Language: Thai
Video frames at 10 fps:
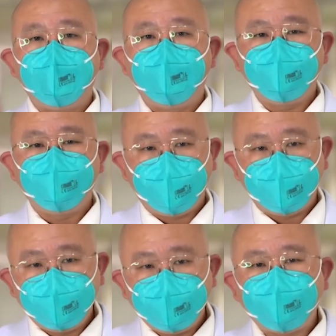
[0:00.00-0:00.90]
ผู้สูง
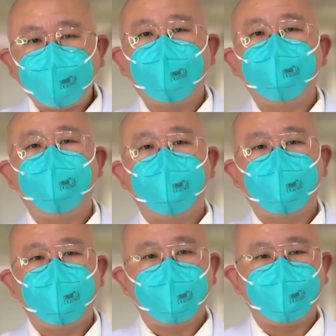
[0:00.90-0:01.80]
อายุนะครับแล้
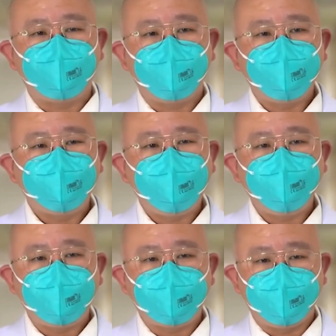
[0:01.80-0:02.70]
วก็หรือว่าผู้ที่
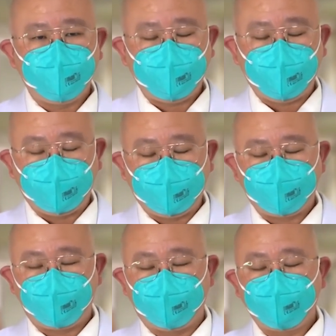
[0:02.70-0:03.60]
มีกลุ่มเสี่ยง
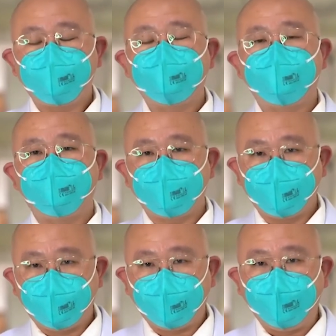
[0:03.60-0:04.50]
ของโรคประจำ
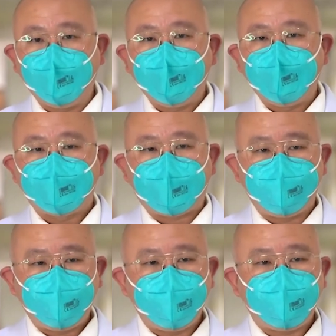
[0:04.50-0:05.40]
ตัว ตา
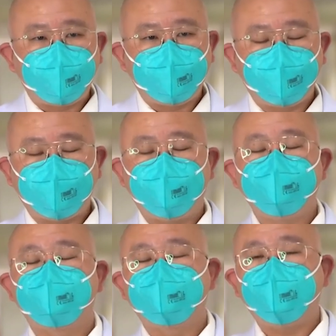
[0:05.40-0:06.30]
มที่กระทรวงสาธารณ
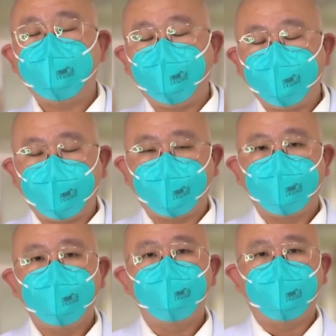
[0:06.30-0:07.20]
สุขแนะนำเนี่ย
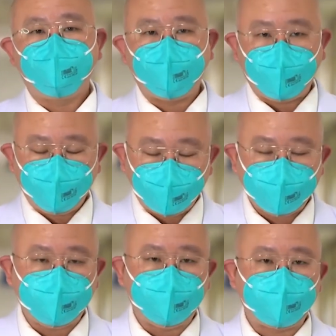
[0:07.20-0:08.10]
ก็ควรไปรับวั
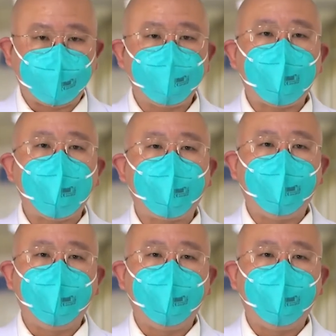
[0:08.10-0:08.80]
คซีนใกล้บ้าน